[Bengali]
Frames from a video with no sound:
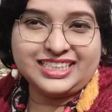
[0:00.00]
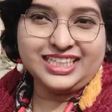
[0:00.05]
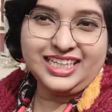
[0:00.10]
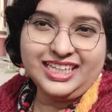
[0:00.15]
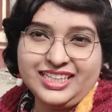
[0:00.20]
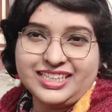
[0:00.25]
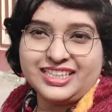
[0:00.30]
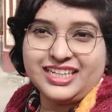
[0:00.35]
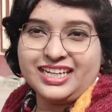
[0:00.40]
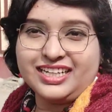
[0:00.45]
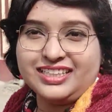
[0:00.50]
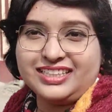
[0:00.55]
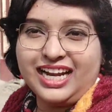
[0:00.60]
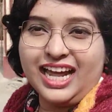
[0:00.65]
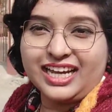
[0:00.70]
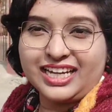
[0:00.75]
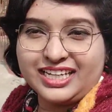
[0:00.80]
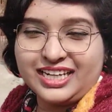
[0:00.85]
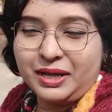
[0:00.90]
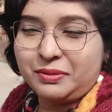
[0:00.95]
এই যে
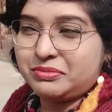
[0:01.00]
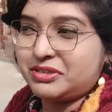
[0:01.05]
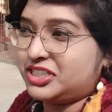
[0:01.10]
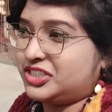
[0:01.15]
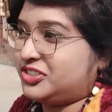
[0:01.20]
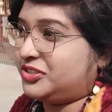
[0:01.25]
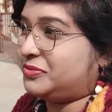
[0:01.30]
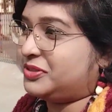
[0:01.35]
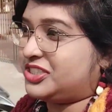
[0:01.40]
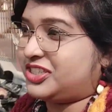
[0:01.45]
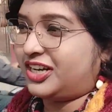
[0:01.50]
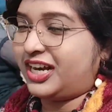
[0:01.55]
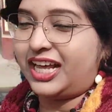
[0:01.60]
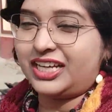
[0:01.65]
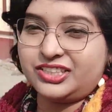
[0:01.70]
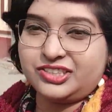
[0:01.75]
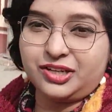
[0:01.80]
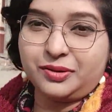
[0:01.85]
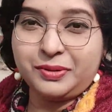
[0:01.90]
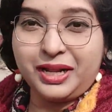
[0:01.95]
টাকি রামকৃষ্ণ
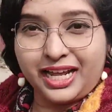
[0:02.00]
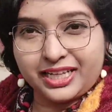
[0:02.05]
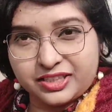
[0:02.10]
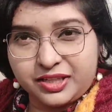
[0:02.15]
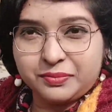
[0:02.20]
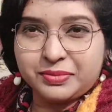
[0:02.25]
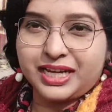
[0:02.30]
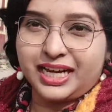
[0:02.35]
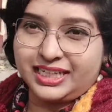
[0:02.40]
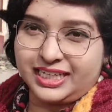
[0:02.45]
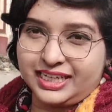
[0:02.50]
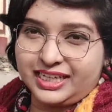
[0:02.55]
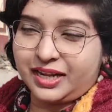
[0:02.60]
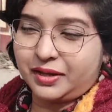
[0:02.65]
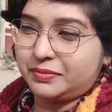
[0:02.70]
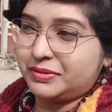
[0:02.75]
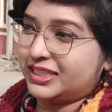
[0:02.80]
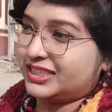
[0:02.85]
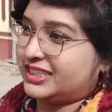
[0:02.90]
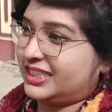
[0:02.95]
মিশন আশ্রমে একদম
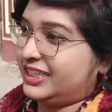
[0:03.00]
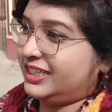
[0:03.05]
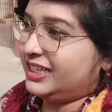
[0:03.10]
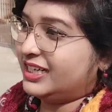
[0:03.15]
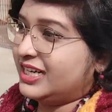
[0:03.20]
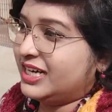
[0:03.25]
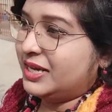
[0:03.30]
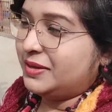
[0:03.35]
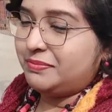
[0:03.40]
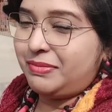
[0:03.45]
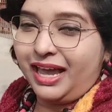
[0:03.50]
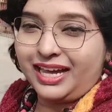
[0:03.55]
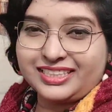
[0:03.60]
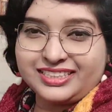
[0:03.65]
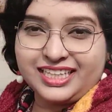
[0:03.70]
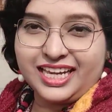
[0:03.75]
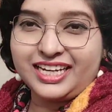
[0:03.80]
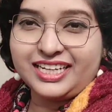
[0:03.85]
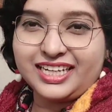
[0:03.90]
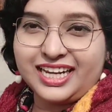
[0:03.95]
গেটেই নামিয়েছেন
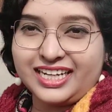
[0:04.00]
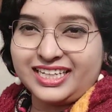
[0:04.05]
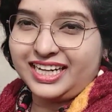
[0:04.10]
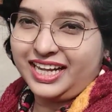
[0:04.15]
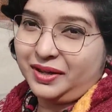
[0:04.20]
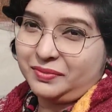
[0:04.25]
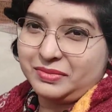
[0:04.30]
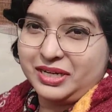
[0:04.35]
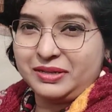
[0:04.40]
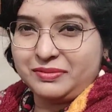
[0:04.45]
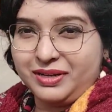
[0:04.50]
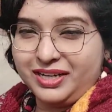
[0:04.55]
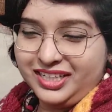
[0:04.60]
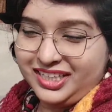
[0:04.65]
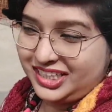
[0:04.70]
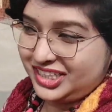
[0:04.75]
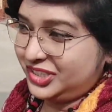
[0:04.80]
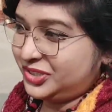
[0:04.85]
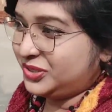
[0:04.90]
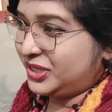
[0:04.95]
ব্যাক সাইড গেটে আমরা
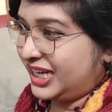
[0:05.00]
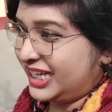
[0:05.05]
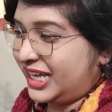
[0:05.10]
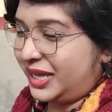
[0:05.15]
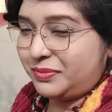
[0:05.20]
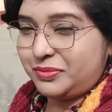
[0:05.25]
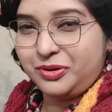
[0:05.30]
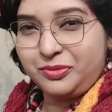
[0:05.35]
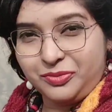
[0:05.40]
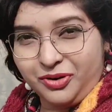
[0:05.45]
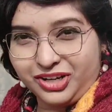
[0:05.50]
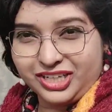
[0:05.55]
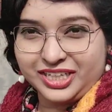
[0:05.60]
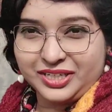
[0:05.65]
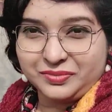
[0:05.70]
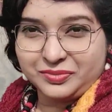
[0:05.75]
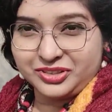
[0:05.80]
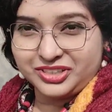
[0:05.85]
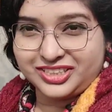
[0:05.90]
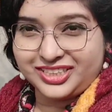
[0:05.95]
এবার ঢুকে যাব
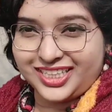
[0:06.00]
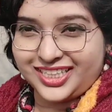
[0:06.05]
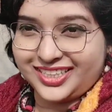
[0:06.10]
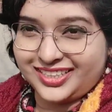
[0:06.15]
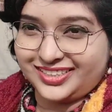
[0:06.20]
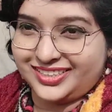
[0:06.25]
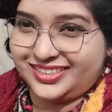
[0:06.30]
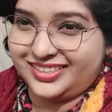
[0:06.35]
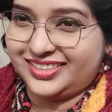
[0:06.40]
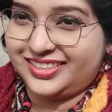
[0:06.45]
মঠের মধ্যে